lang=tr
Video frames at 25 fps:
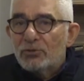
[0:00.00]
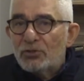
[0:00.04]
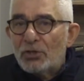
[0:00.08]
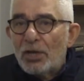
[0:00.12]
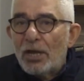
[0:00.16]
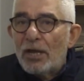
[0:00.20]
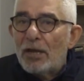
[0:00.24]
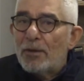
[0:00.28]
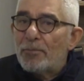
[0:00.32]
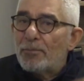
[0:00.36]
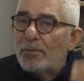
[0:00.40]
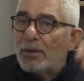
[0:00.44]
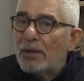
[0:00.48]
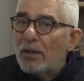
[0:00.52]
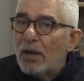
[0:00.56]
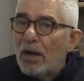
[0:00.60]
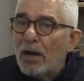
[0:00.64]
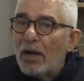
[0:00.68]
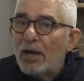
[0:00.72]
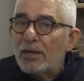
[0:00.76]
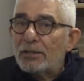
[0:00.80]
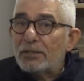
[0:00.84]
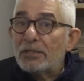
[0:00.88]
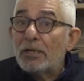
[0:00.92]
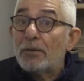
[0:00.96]
CHP,
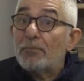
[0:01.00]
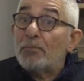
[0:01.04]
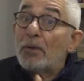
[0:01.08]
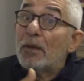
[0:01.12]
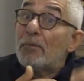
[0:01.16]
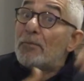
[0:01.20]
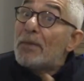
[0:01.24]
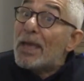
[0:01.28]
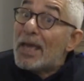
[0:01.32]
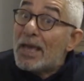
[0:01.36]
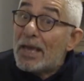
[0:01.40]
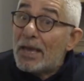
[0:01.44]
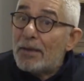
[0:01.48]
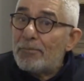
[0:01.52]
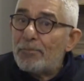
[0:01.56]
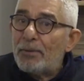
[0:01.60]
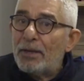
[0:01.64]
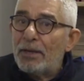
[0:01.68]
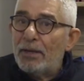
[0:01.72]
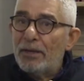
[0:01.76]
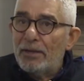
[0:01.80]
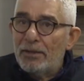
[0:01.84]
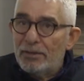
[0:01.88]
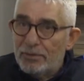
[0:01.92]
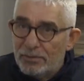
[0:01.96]
AKP,
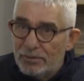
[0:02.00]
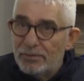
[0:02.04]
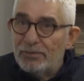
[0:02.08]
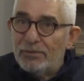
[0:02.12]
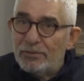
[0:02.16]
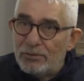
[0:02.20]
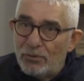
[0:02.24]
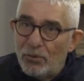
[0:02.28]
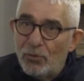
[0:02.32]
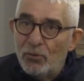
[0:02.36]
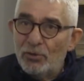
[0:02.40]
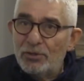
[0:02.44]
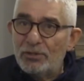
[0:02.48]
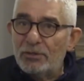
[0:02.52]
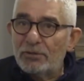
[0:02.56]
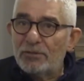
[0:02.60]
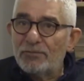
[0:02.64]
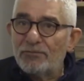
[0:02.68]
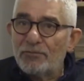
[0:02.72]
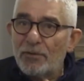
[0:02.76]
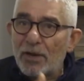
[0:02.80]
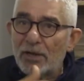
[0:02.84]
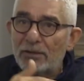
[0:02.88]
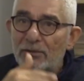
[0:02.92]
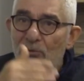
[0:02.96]
MHP o
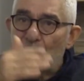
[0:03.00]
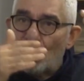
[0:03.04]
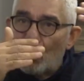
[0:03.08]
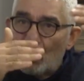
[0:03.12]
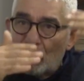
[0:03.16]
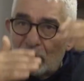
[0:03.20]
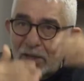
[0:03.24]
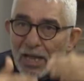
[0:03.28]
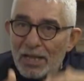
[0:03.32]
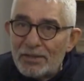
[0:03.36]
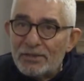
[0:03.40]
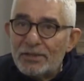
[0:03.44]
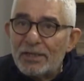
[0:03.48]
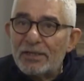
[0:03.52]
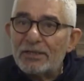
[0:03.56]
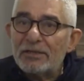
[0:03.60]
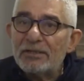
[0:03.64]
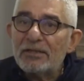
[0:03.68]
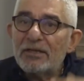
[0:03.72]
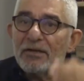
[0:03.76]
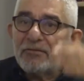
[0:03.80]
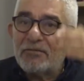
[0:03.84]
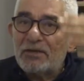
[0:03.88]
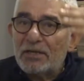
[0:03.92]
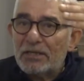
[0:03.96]
ittifakta
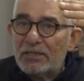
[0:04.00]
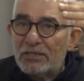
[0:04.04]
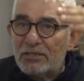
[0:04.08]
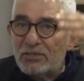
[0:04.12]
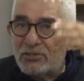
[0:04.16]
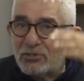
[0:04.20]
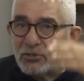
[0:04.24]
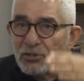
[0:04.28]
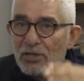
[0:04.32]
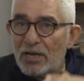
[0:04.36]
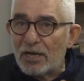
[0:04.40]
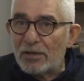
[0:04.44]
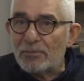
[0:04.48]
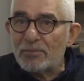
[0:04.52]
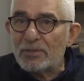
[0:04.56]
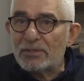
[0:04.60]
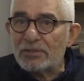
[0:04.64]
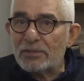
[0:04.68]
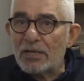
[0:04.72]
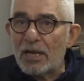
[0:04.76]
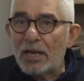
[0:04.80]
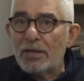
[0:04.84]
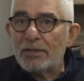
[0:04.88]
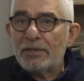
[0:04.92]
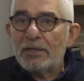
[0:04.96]
olanların da vekil
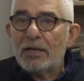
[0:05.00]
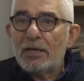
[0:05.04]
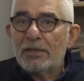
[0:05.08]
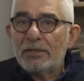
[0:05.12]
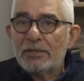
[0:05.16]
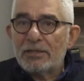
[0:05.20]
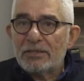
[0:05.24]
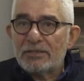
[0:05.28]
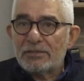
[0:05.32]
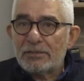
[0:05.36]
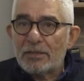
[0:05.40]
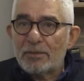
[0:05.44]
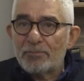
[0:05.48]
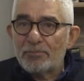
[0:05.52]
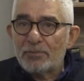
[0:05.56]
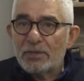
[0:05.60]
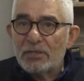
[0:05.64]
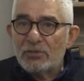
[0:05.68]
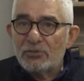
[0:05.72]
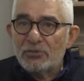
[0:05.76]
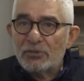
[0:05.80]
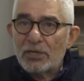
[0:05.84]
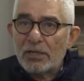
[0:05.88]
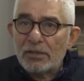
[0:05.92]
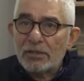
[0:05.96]
çıkarması ayrı ayrı
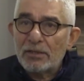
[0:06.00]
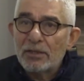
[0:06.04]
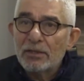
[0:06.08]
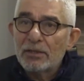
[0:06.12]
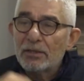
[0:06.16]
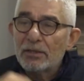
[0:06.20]
hesaplanacak.